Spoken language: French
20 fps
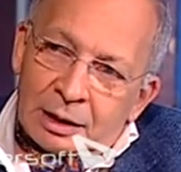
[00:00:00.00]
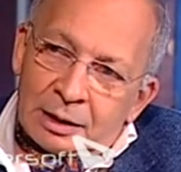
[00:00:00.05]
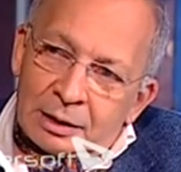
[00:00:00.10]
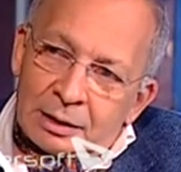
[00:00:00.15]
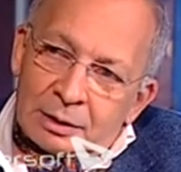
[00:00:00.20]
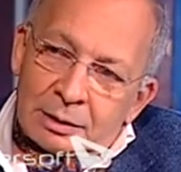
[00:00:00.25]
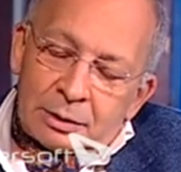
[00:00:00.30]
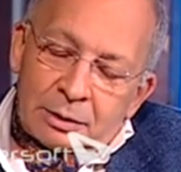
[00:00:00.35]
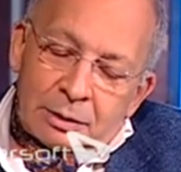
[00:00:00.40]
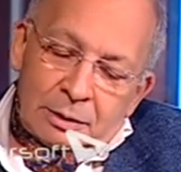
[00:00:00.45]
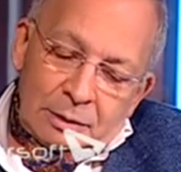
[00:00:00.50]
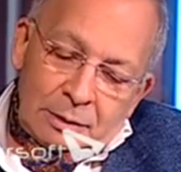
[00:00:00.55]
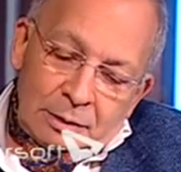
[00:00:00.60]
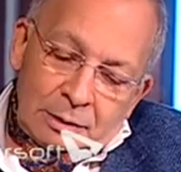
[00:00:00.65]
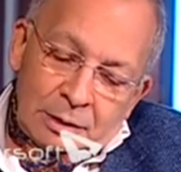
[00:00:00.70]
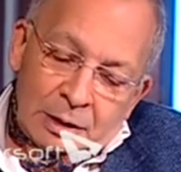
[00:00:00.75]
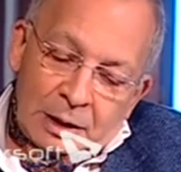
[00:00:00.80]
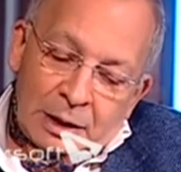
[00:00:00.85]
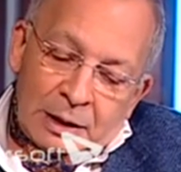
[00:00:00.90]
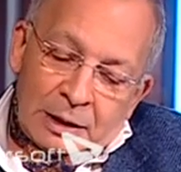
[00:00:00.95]

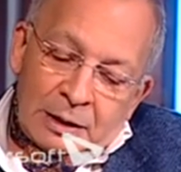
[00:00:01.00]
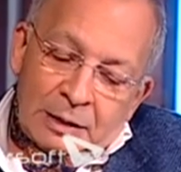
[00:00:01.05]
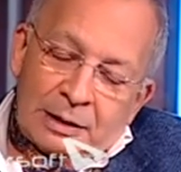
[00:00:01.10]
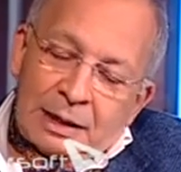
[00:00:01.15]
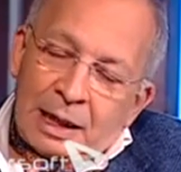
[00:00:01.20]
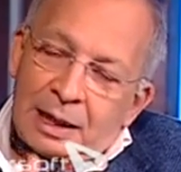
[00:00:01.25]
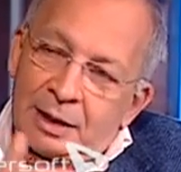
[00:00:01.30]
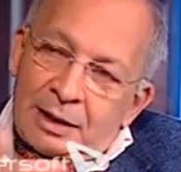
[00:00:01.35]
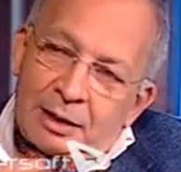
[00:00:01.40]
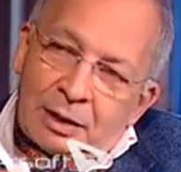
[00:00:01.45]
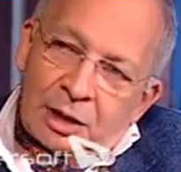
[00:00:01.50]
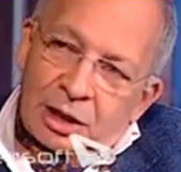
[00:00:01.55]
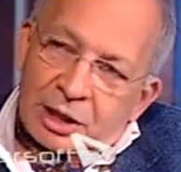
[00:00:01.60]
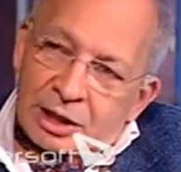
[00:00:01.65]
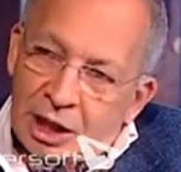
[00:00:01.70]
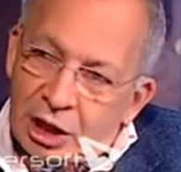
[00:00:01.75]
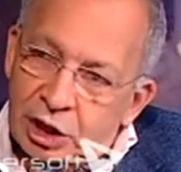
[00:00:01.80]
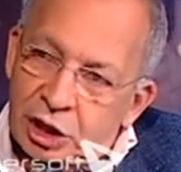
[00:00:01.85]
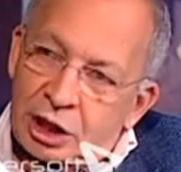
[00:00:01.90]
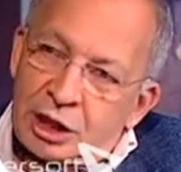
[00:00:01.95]
euh, d'aller dans
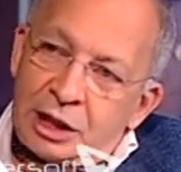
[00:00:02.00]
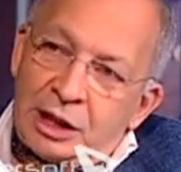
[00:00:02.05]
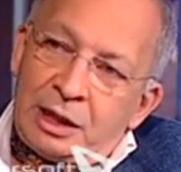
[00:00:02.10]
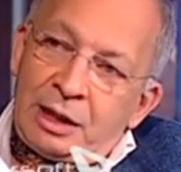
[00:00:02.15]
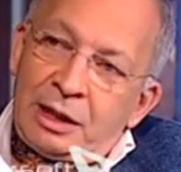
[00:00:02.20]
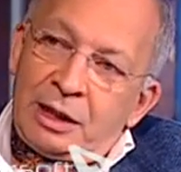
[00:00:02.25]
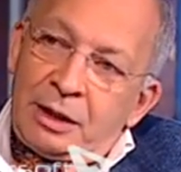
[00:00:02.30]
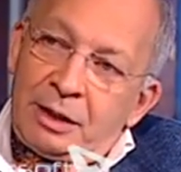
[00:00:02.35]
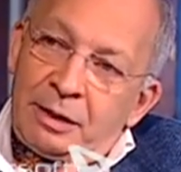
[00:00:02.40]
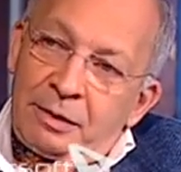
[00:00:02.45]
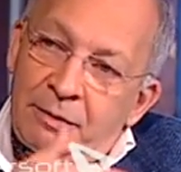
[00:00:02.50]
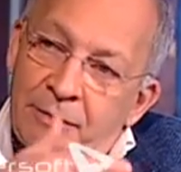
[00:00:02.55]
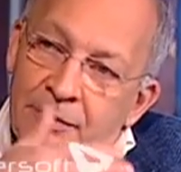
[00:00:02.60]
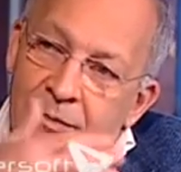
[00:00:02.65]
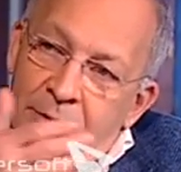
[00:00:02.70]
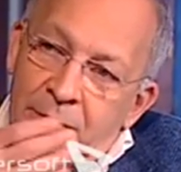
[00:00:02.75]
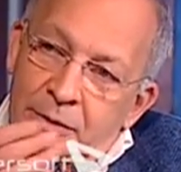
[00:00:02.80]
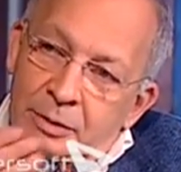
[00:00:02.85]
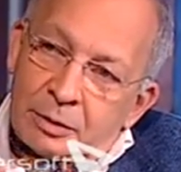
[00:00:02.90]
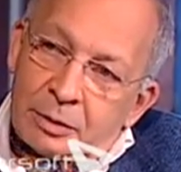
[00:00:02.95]
les
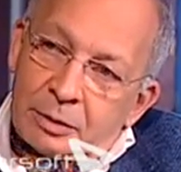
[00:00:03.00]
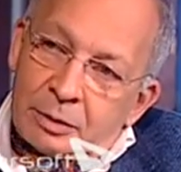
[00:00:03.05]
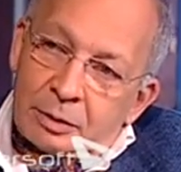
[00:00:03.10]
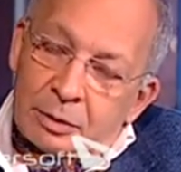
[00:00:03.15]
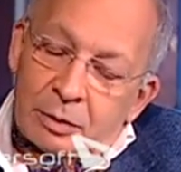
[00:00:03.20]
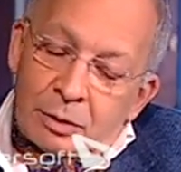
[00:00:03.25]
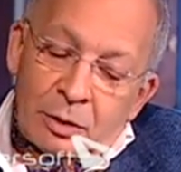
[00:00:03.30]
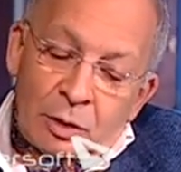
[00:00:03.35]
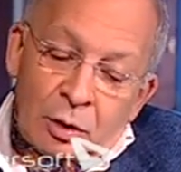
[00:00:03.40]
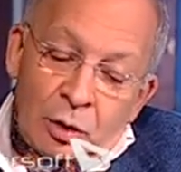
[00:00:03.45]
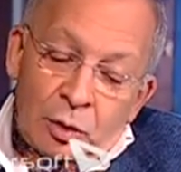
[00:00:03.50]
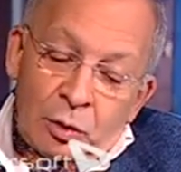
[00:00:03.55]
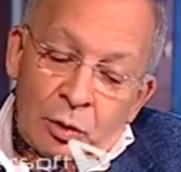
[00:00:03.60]
archives, de